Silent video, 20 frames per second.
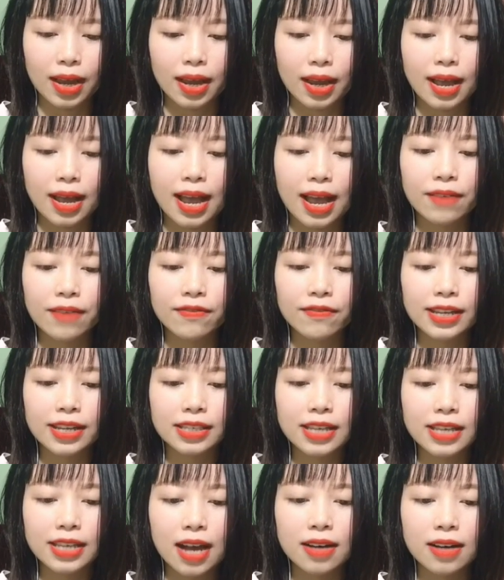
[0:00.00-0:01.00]
Hàng phải trả
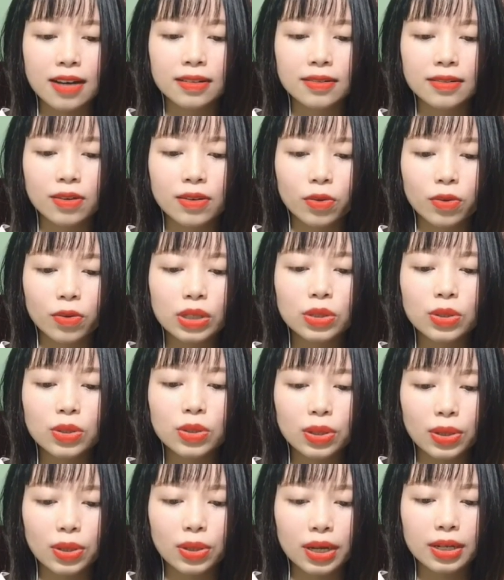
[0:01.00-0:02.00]
ở đường Khuất Duy
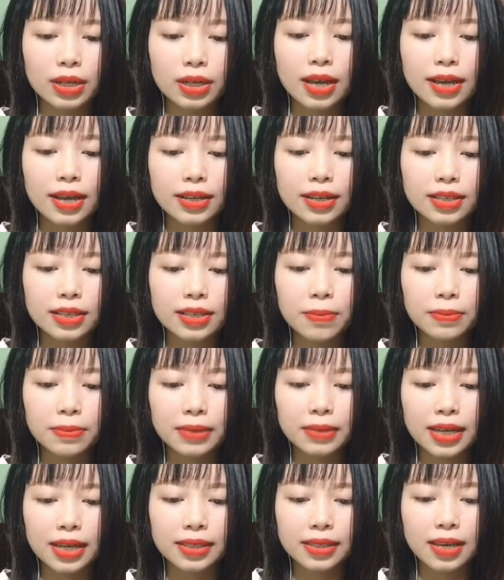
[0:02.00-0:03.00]
Tiến, song tài
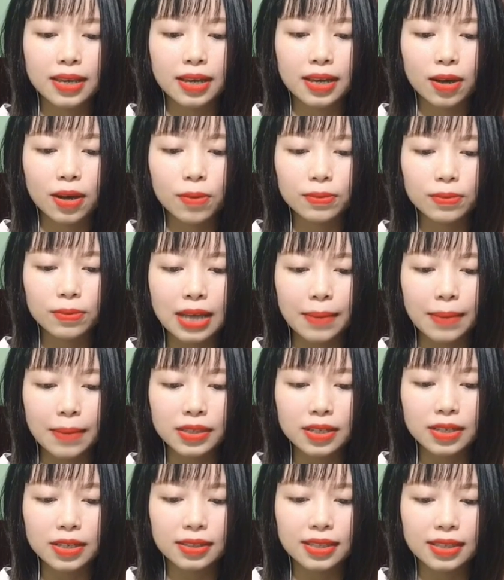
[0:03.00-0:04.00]
xế không dám dừng
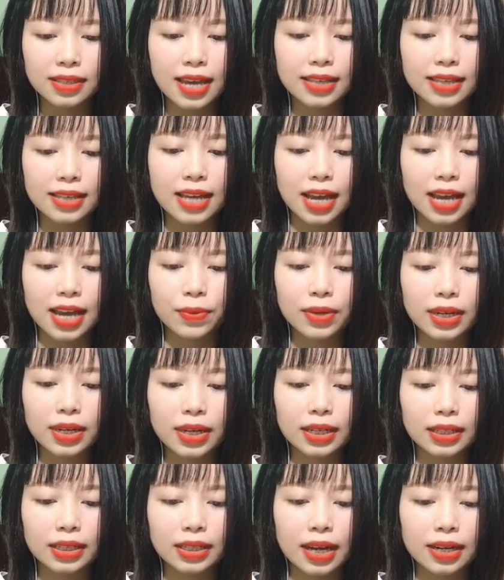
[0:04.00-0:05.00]
xe trái quy định
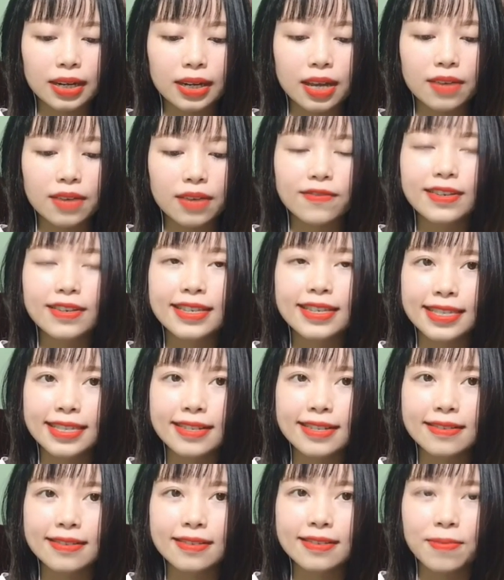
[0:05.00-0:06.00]
tại đây vì sợ
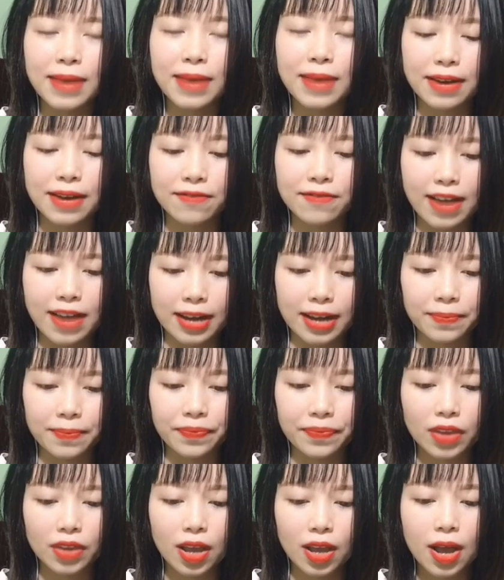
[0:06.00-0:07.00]
công an phạt.
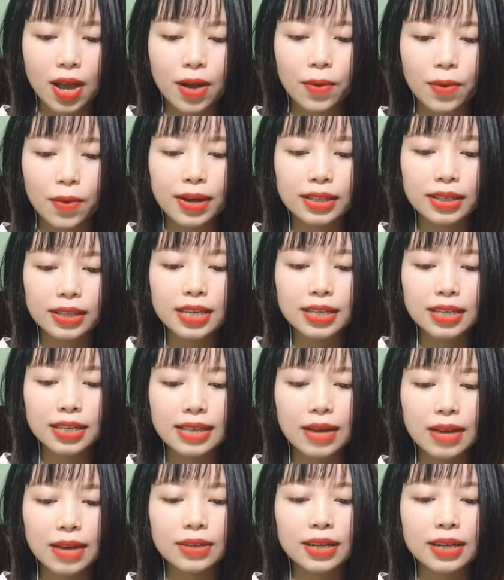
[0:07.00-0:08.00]
Quá trình giao
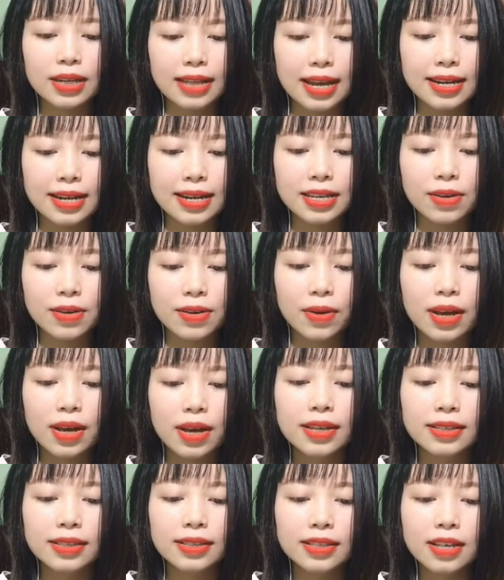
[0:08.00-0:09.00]
nhận tài liệu
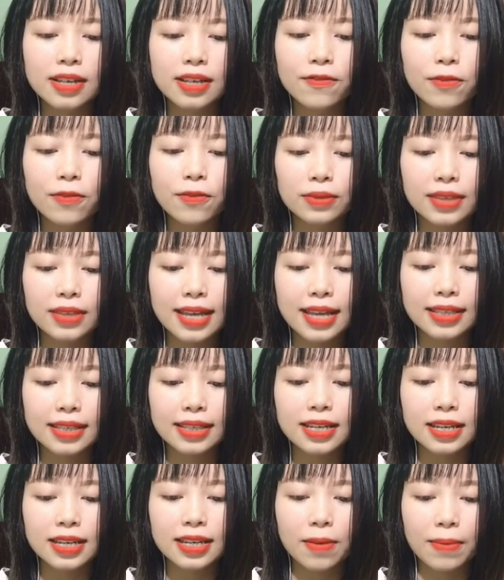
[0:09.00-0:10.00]
giữa phụ xe Trịnh
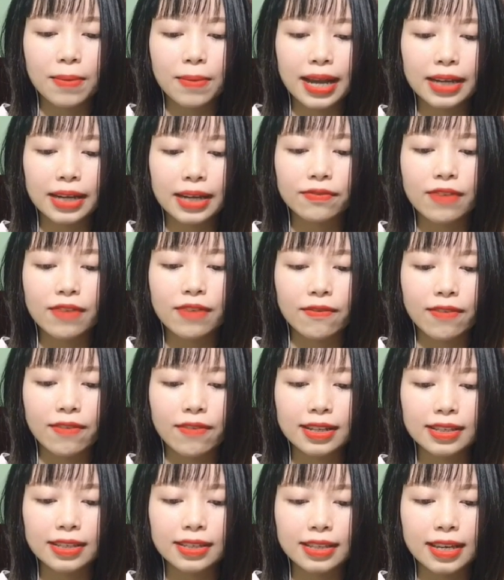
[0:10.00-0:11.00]
Ngọc Anh và Vân
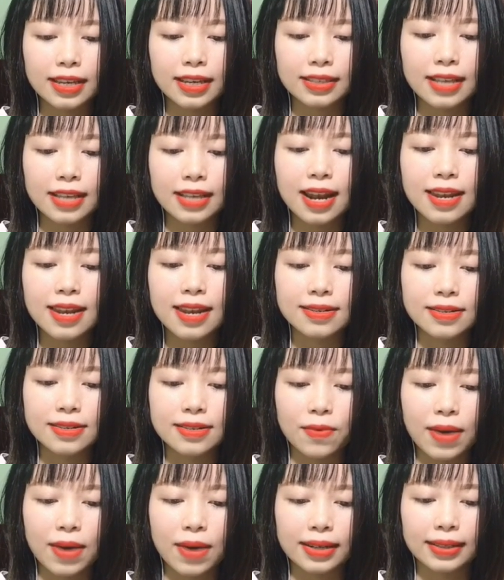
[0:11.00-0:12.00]
xảy ra lời
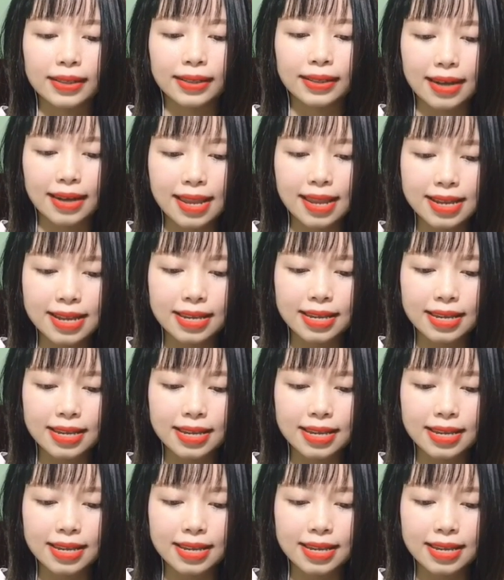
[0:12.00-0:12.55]
qua tiếng lại.